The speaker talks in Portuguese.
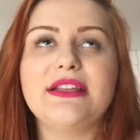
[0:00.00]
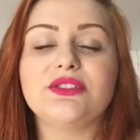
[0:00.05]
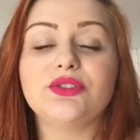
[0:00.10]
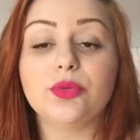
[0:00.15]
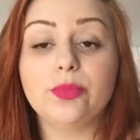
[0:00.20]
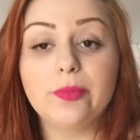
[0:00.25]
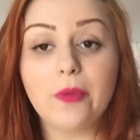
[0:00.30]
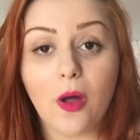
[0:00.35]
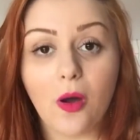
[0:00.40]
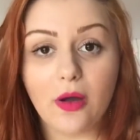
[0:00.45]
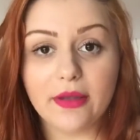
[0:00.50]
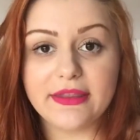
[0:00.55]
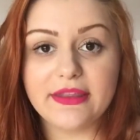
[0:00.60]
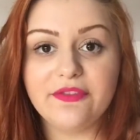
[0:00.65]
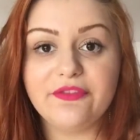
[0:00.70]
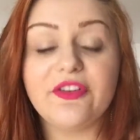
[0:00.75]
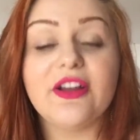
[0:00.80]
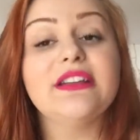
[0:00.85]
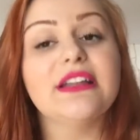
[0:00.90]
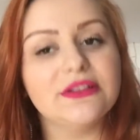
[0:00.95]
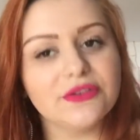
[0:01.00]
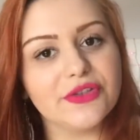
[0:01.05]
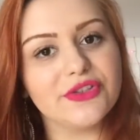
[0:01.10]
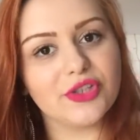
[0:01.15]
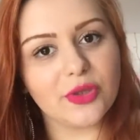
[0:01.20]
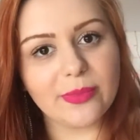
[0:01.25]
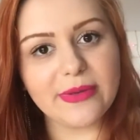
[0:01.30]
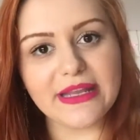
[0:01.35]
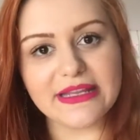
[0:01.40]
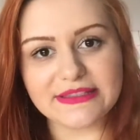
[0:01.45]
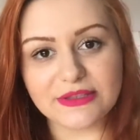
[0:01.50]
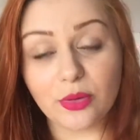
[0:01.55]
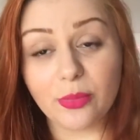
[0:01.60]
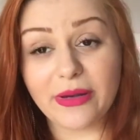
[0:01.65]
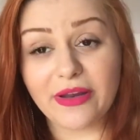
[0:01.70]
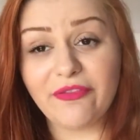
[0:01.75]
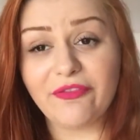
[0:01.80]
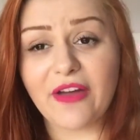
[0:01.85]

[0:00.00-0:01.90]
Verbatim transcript: no blog falando sobre esse Ombre